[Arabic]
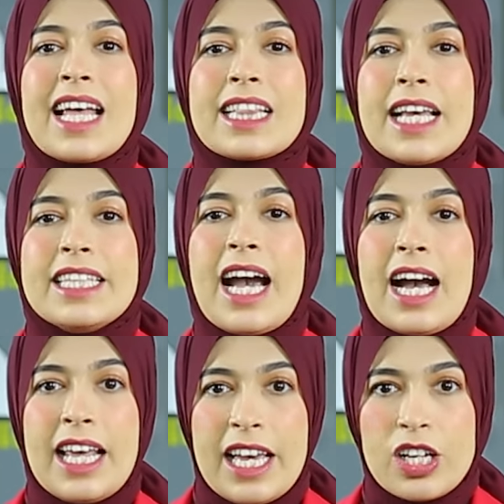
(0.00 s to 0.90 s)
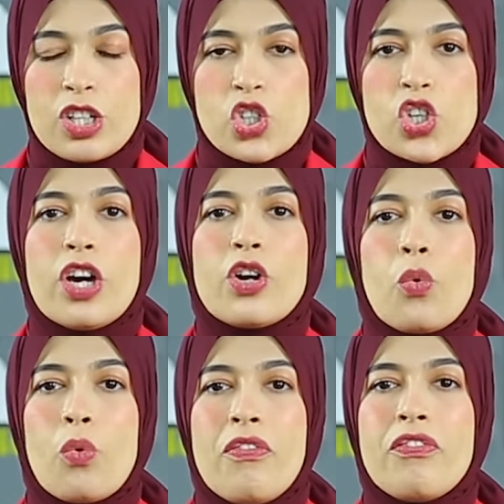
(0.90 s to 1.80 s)
هتلاقيه على آخر الشهر
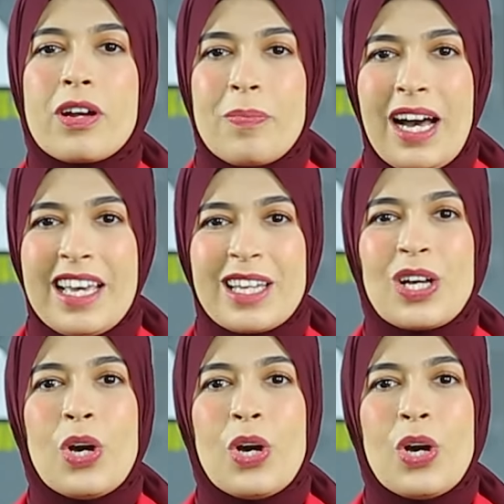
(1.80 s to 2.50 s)
وفر معاك